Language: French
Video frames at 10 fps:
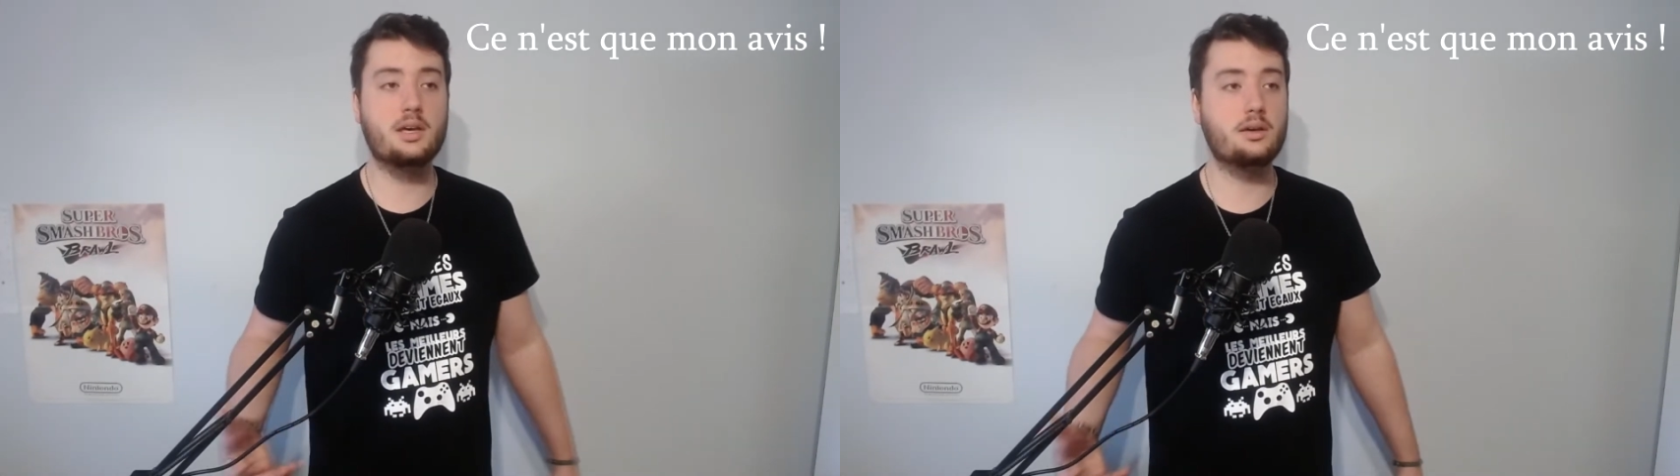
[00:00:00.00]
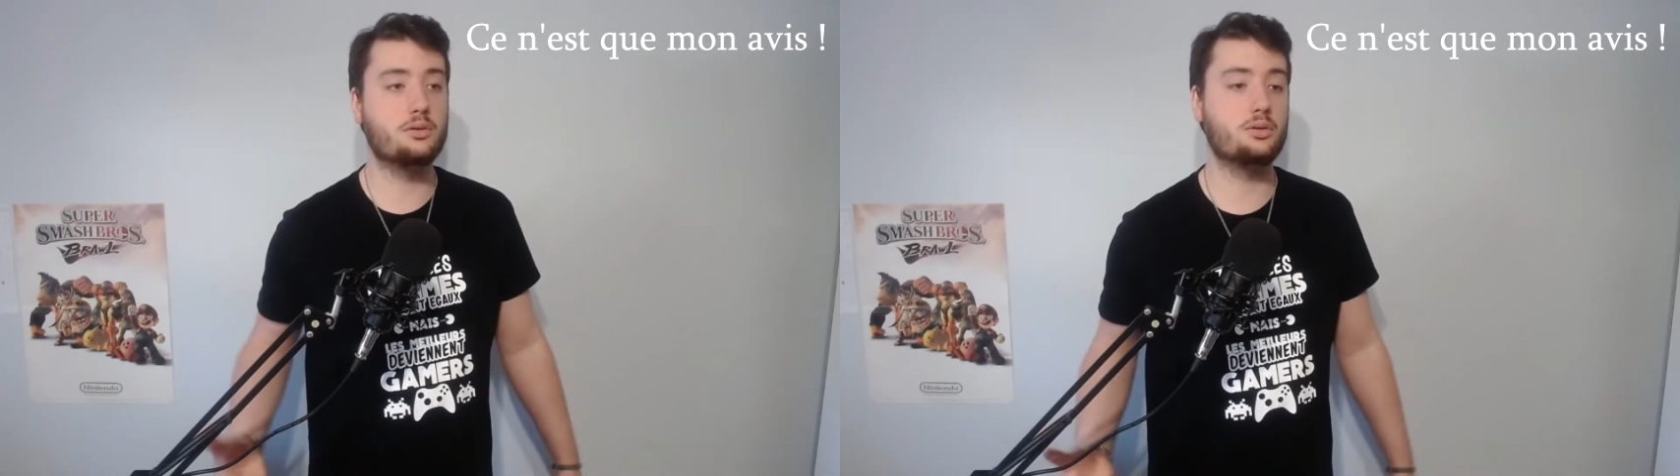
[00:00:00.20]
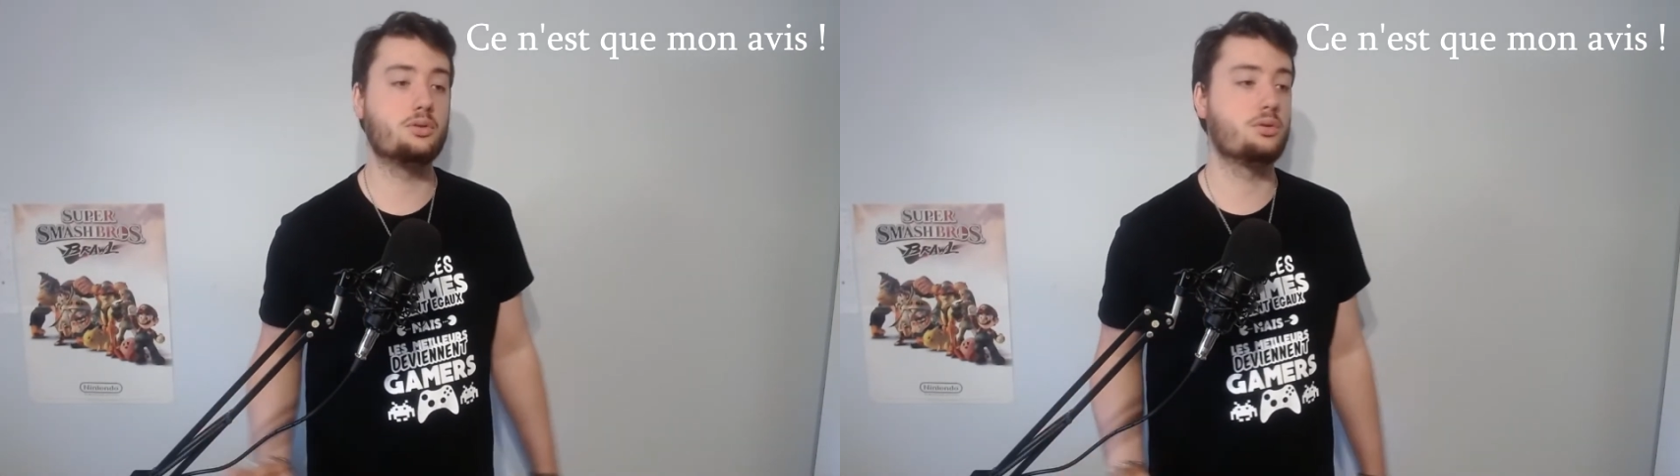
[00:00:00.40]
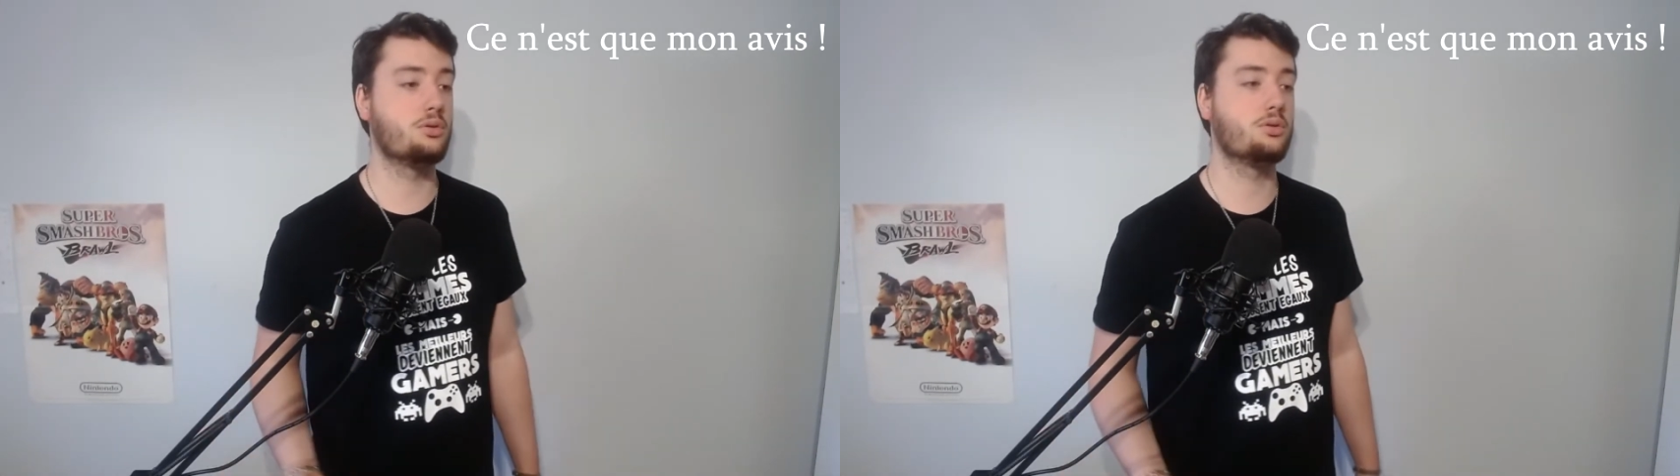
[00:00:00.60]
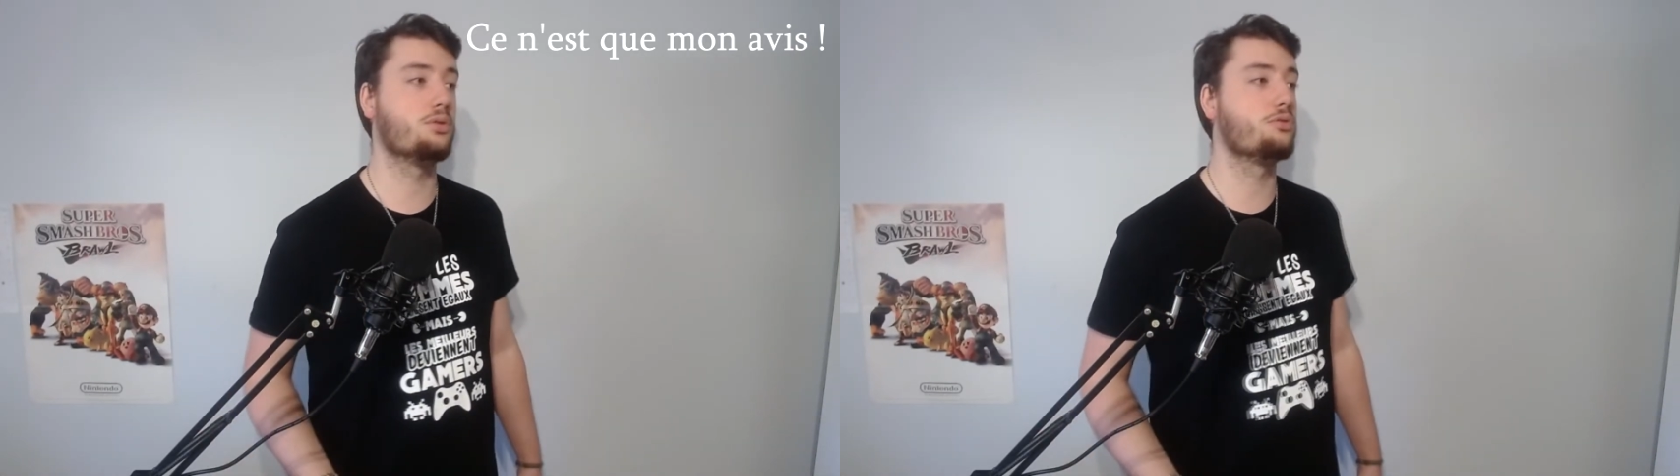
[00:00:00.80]

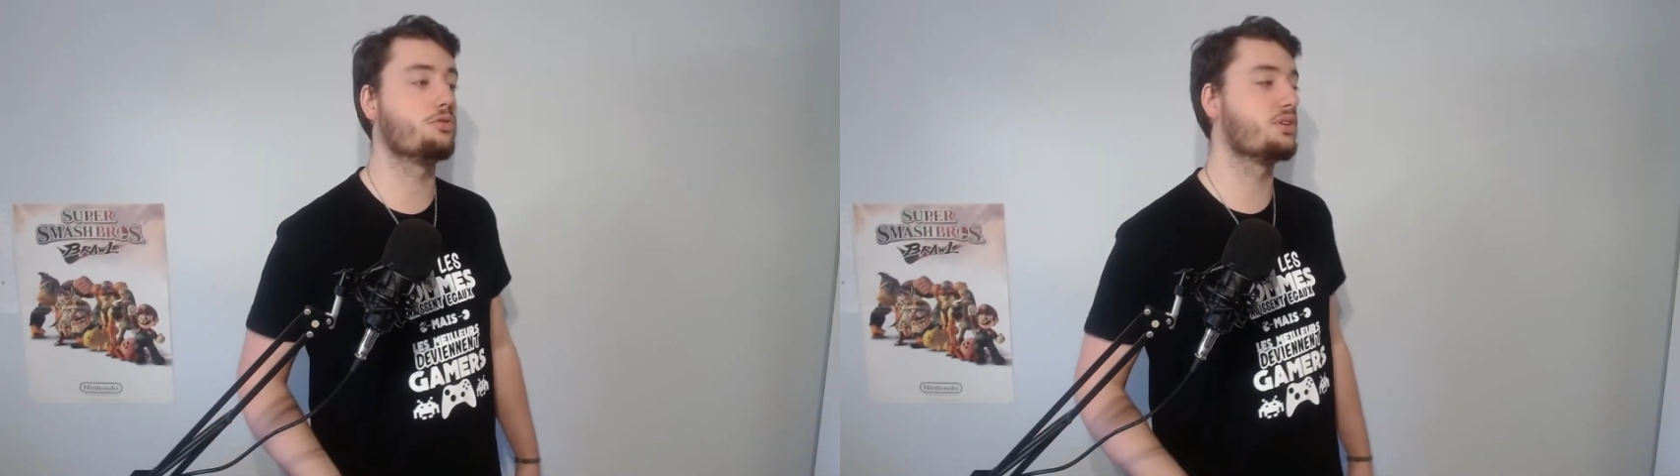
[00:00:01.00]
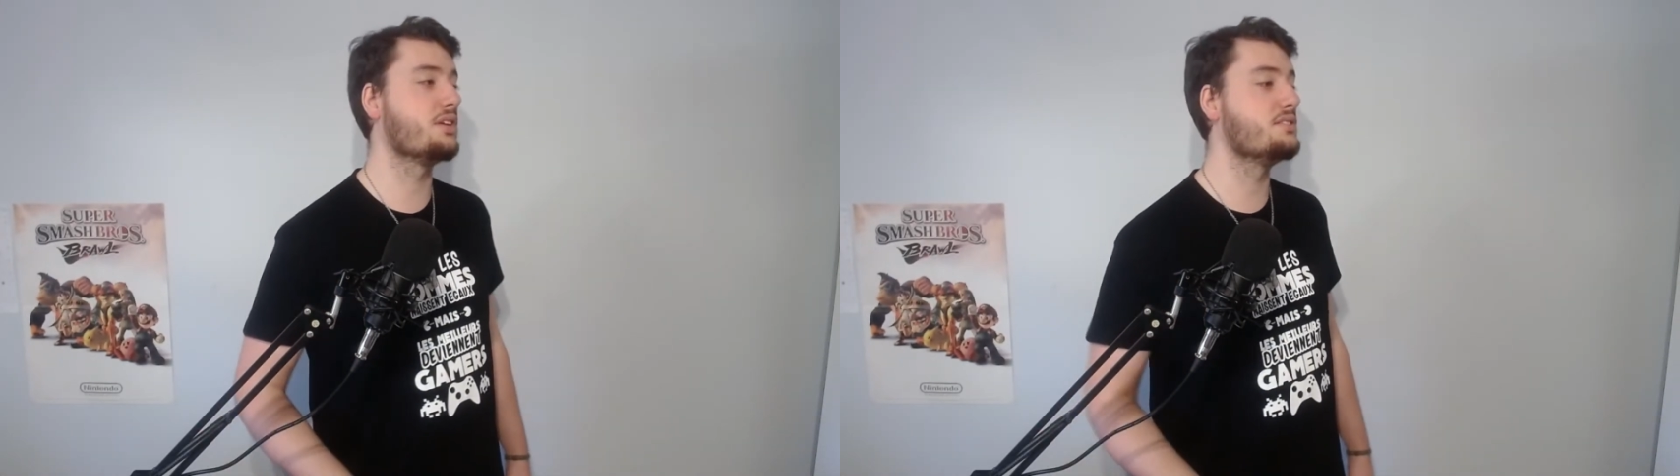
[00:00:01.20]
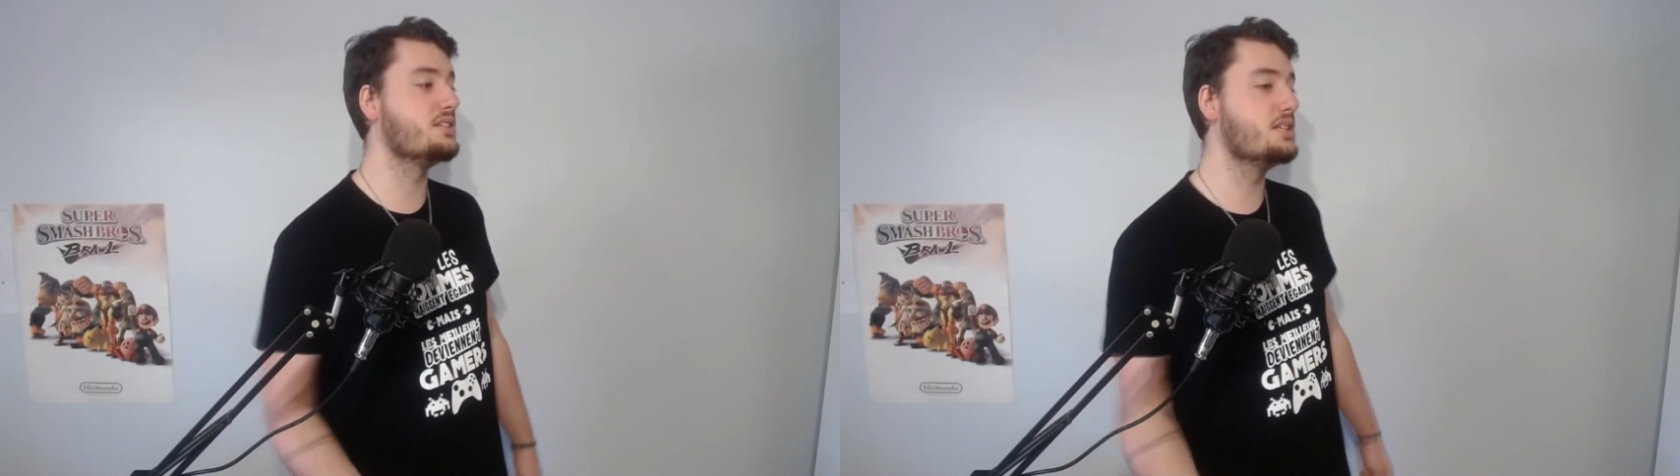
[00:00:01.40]
euh, fantasy,